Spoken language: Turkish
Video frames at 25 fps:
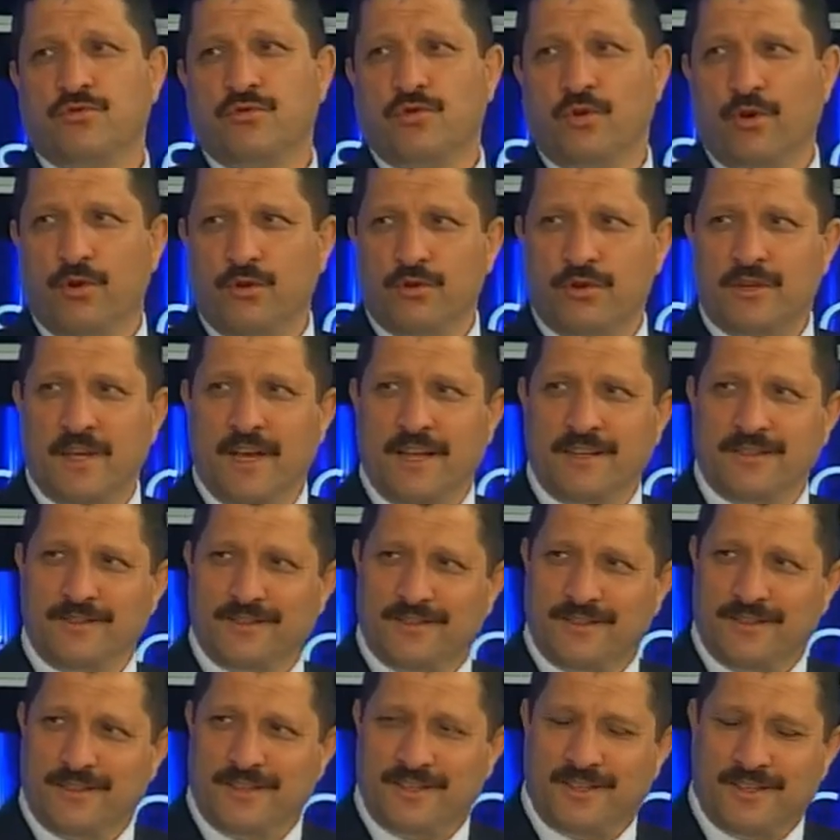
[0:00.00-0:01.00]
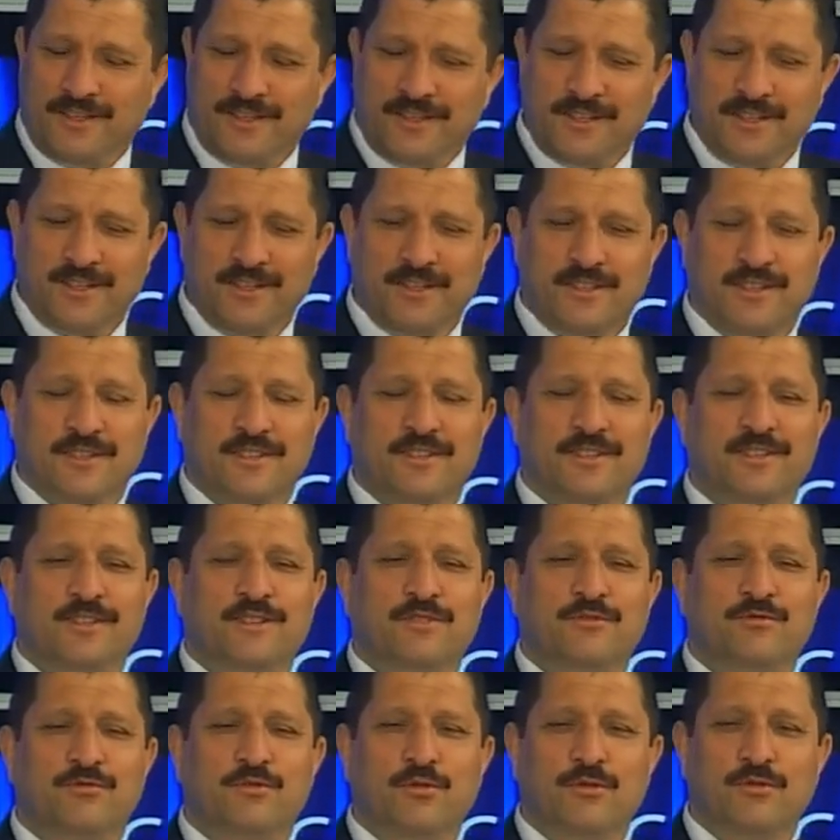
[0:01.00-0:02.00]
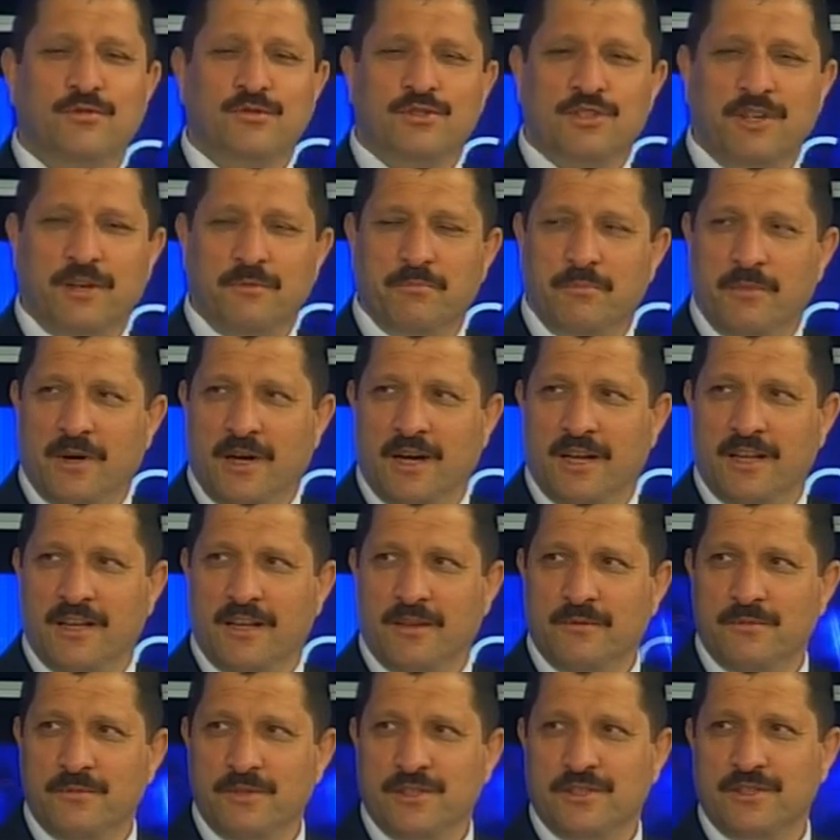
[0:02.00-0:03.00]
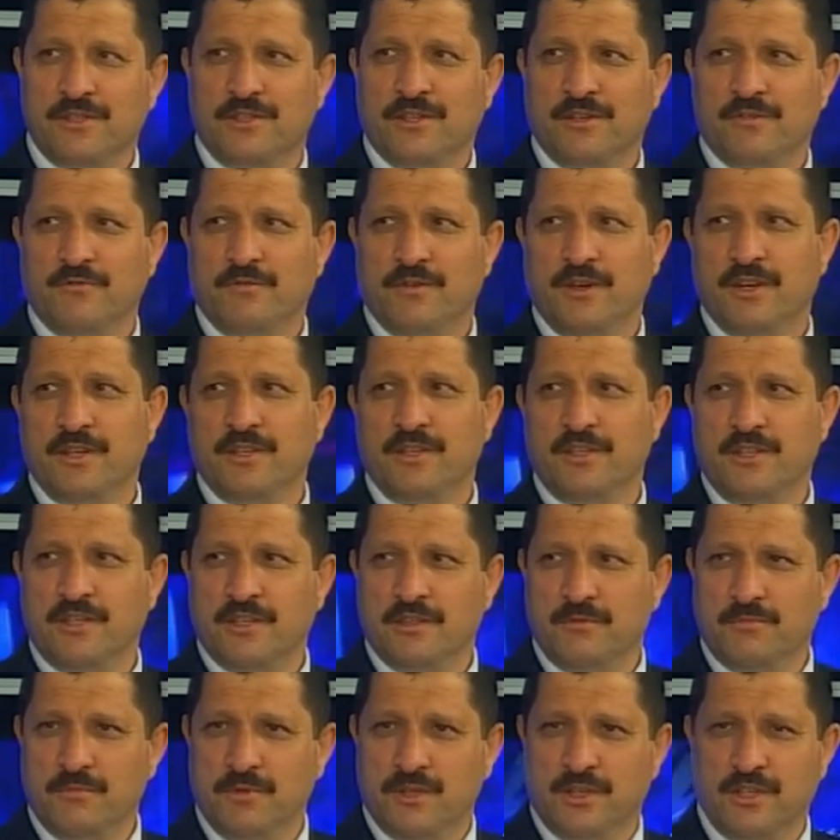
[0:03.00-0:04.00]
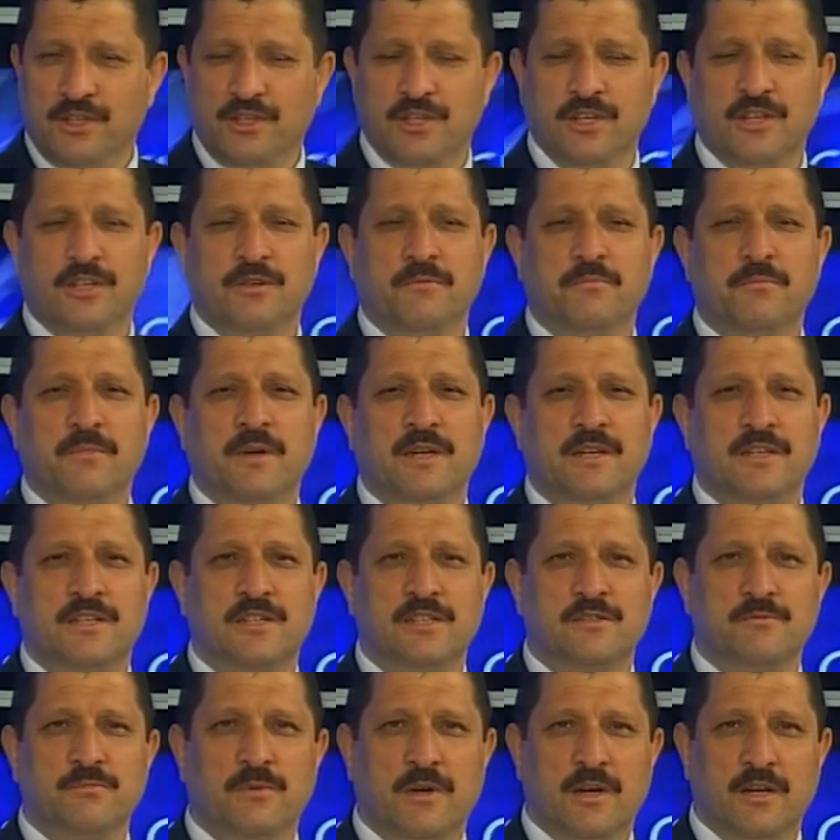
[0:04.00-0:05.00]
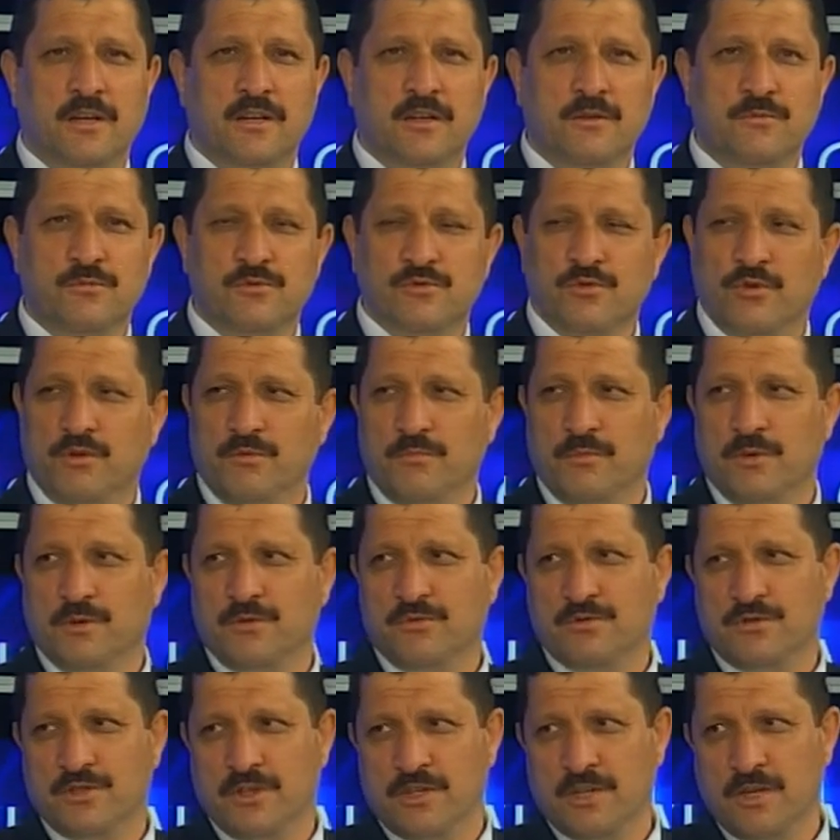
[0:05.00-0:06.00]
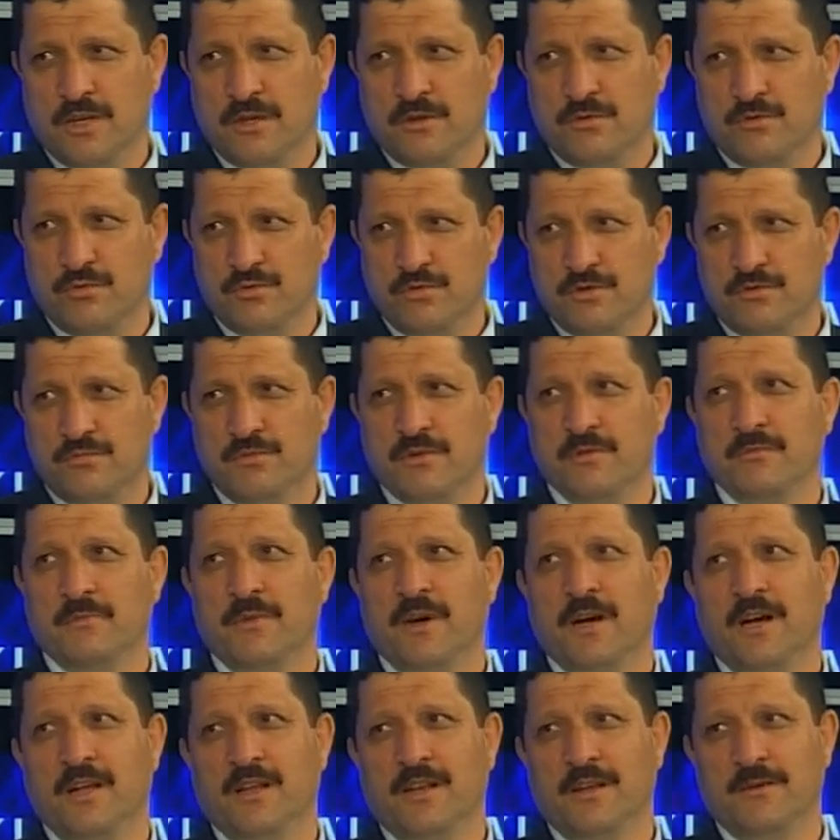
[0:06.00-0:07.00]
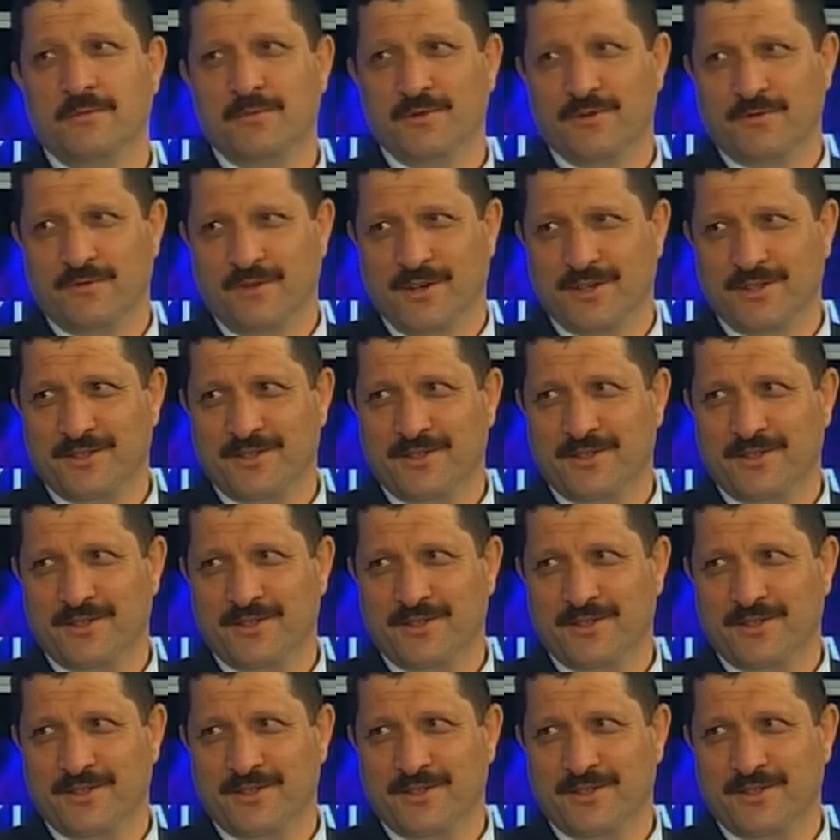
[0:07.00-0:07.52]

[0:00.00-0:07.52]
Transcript: köyden e, dönüşen mahallemiz ve 22 merkez mahallemiz olmak üzere 101 mahallemiz var. Peki